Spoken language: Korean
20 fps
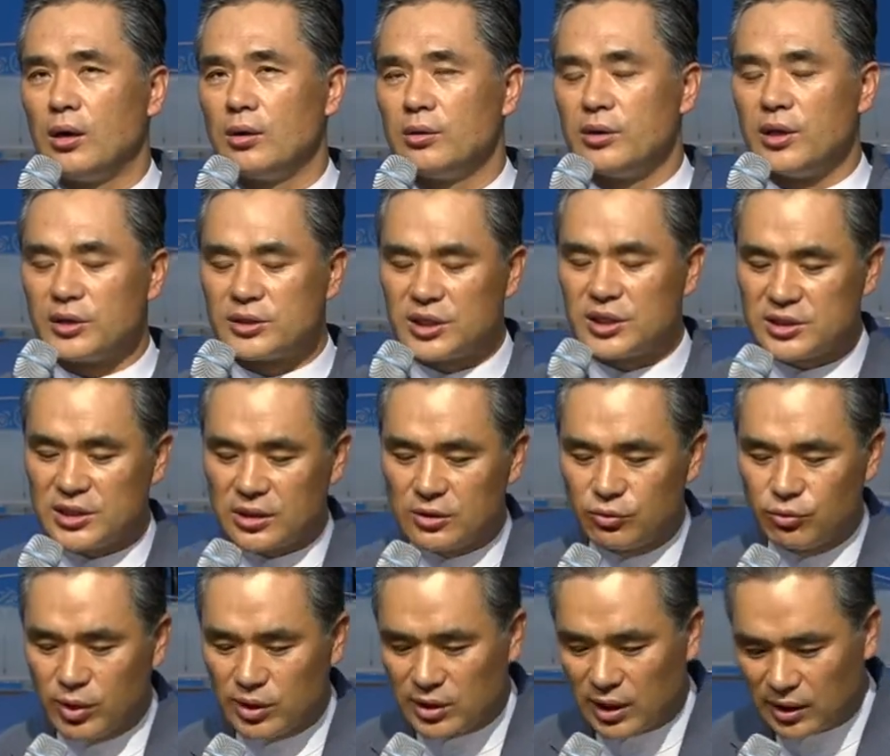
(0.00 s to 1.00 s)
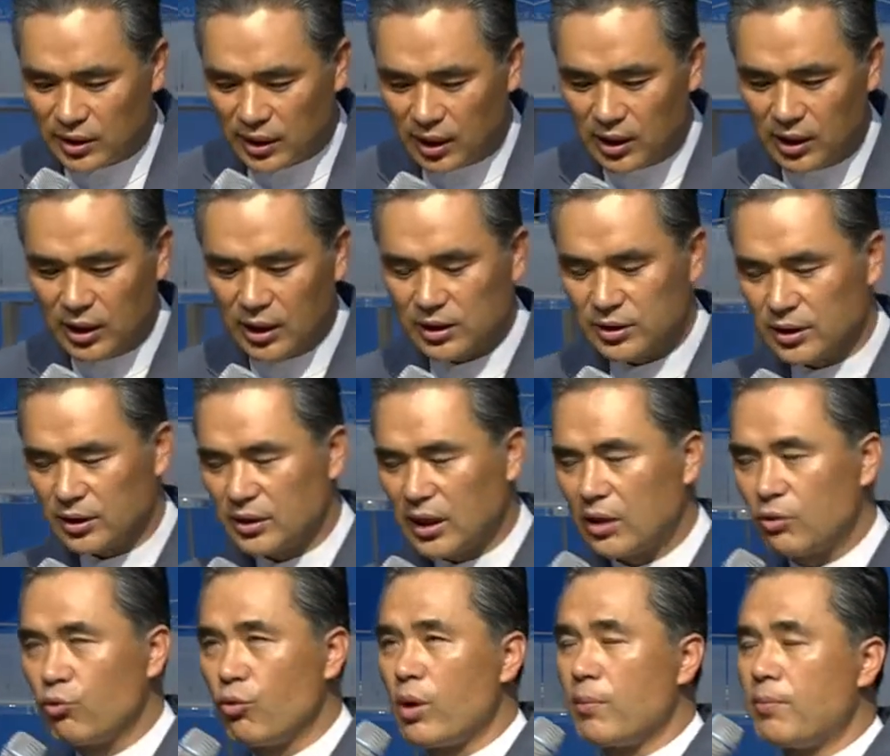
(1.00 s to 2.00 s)
내 재산은 왜 다 날라갔나?
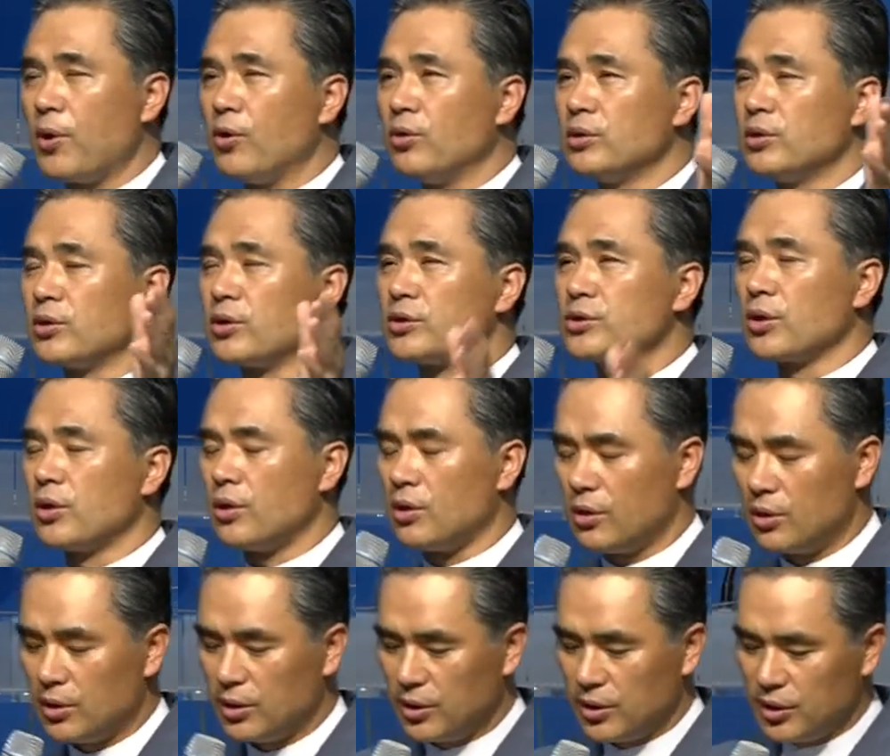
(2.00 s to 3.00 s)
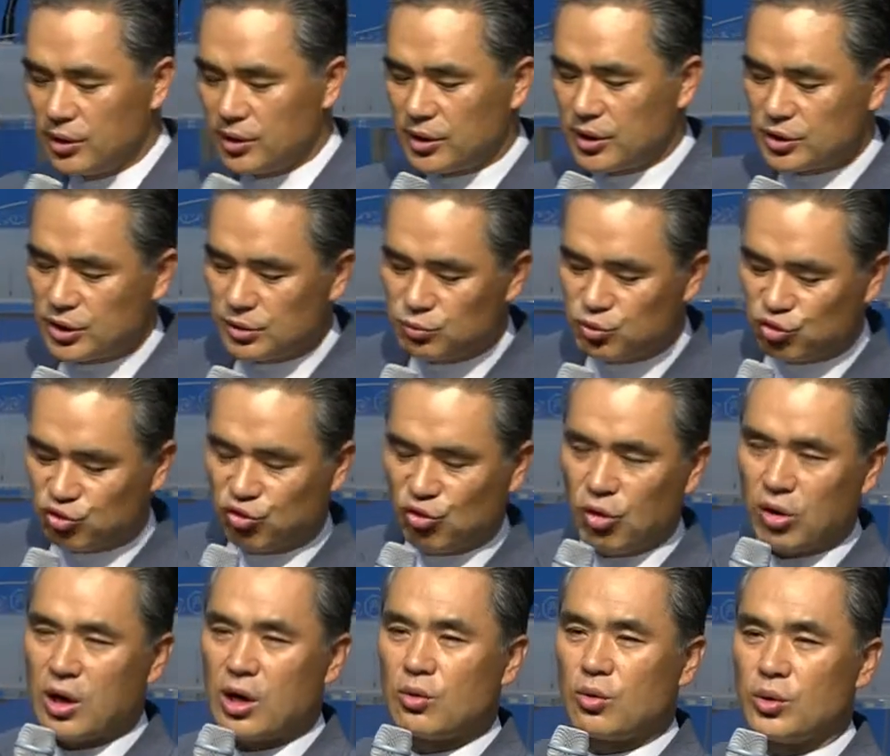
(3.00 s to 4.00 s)
나는 왜 병들어서 이렇게 지금
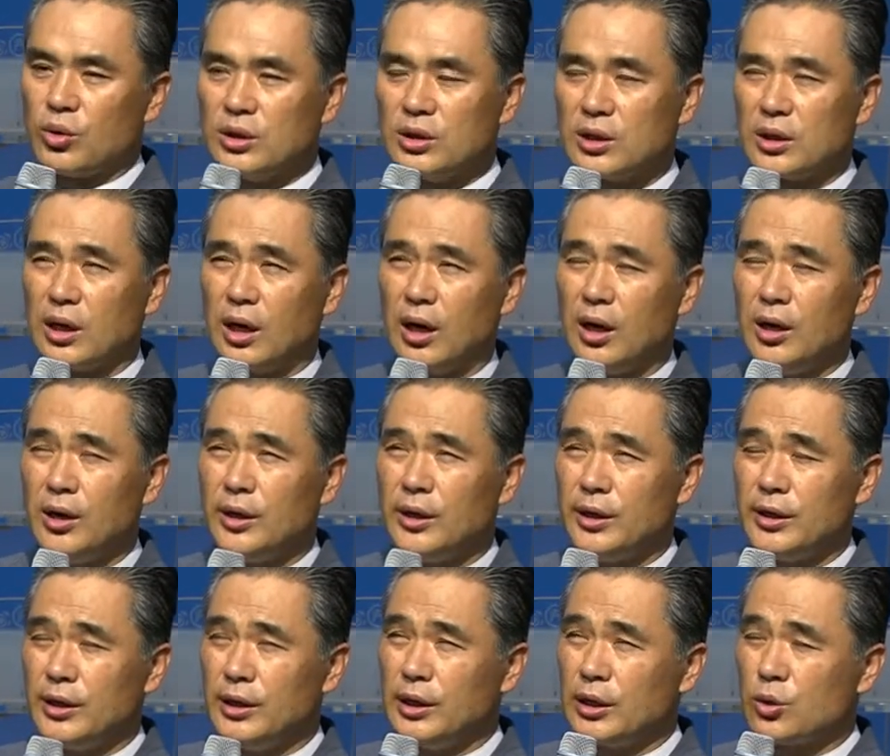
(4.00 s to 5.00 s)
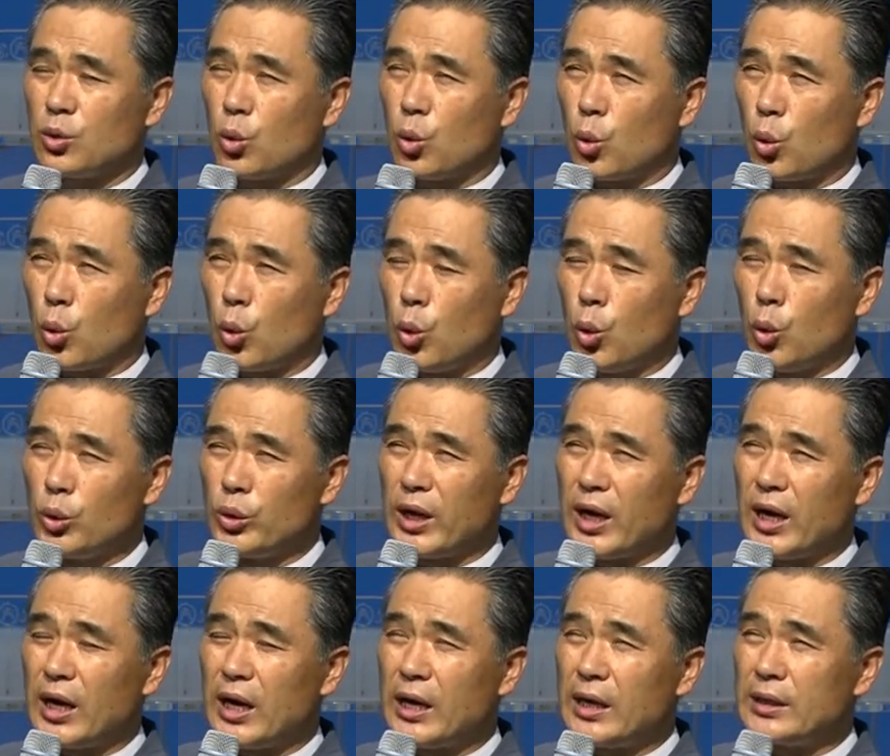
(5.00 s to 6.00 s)
죽어가고 있는가? 이
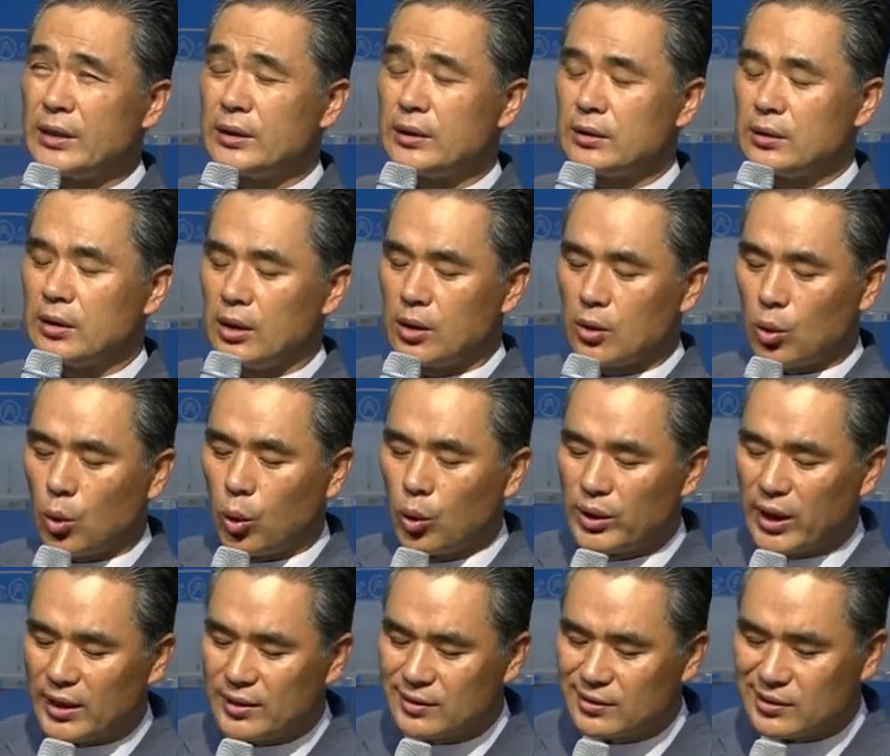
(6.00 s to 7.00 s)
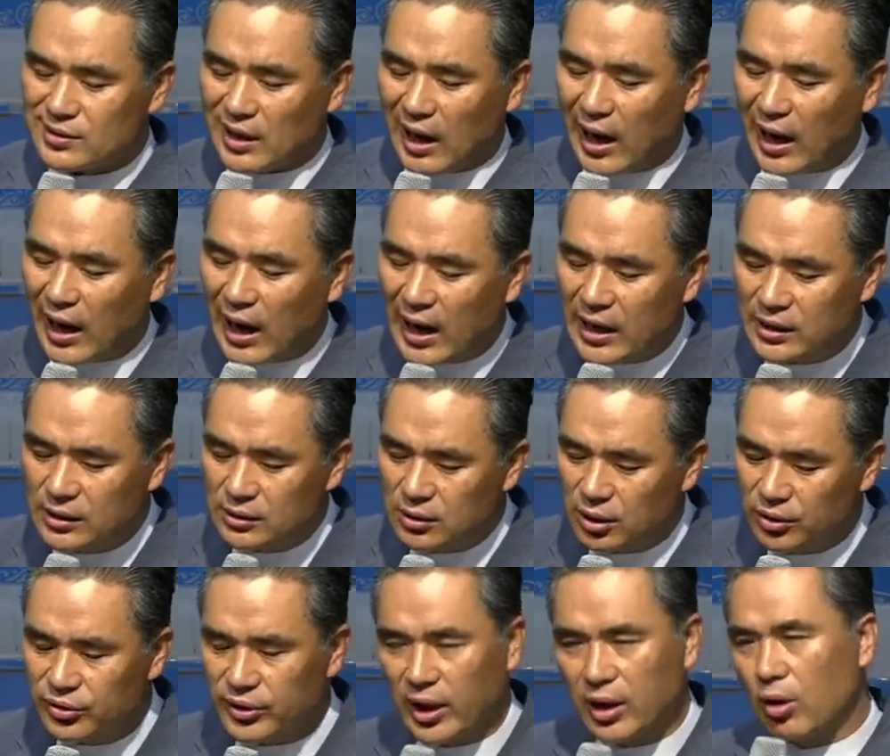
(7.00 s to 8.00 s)
고난, 고난 당하는
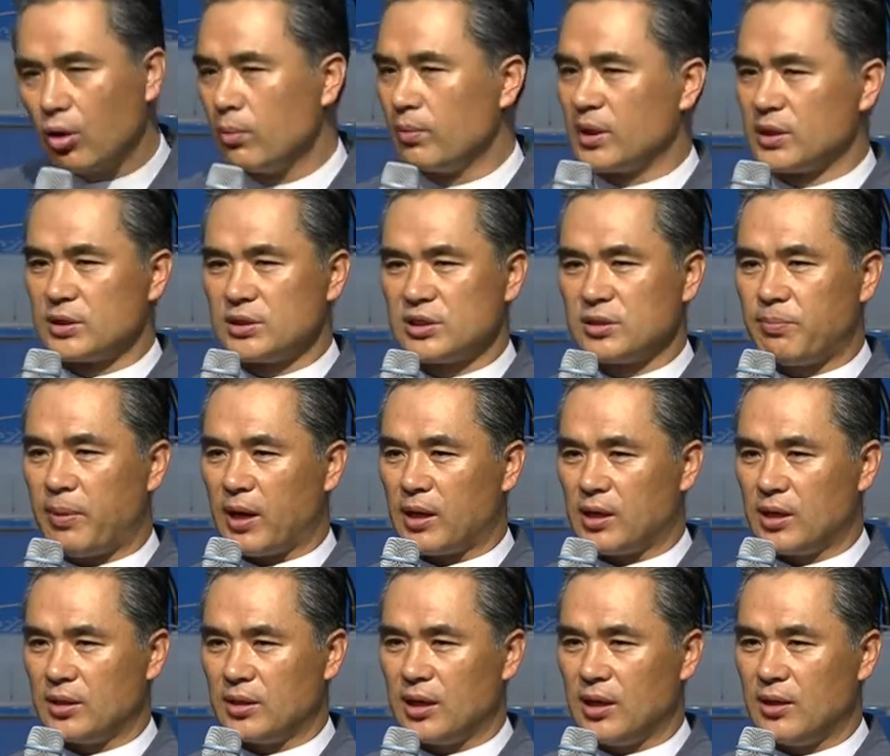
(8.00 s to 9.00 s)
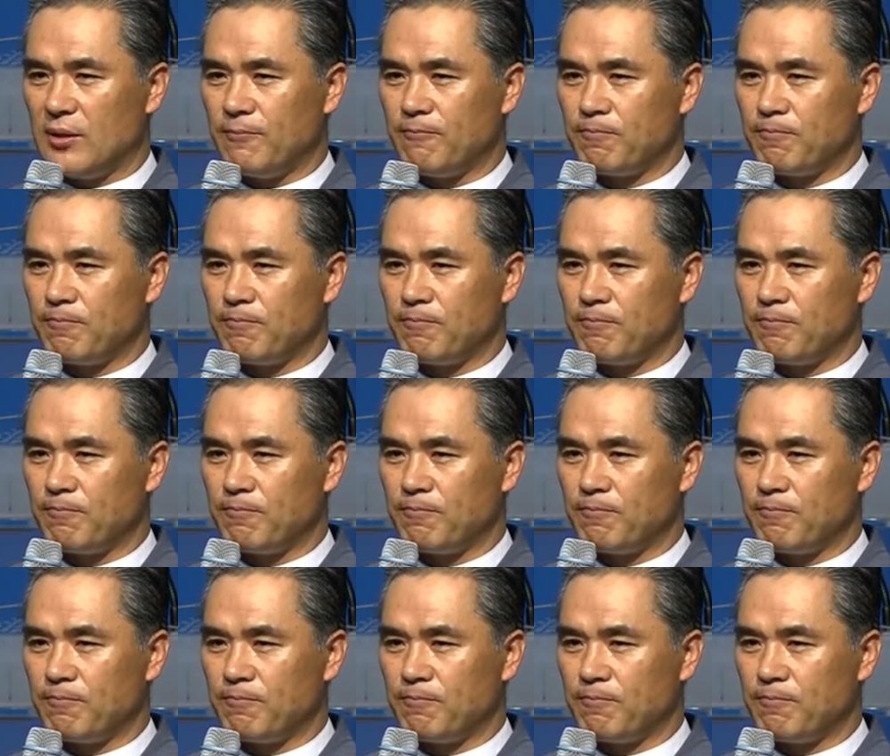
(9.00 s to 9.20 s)
건 내가 얼마든지 받겠다.